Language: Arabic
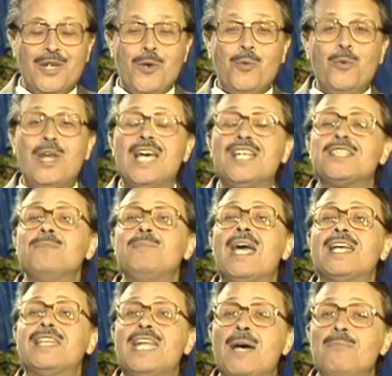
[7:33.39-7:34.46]
ولازم
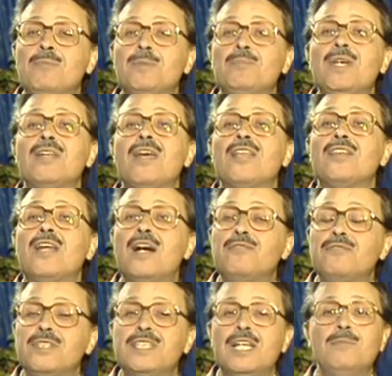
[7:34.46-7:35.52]
يهتم
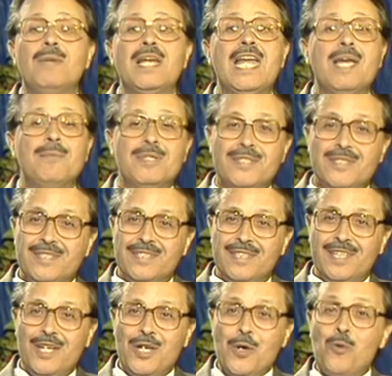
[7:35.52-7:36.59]
بنظافه الملابس
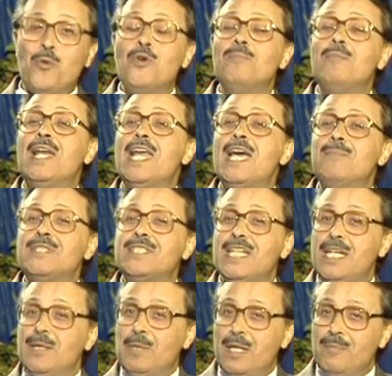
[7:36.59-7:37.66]
والملابس
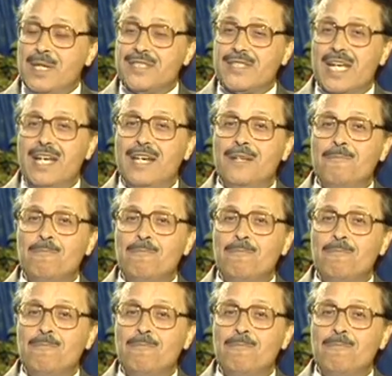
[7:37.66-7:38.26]
اللي بيلبسها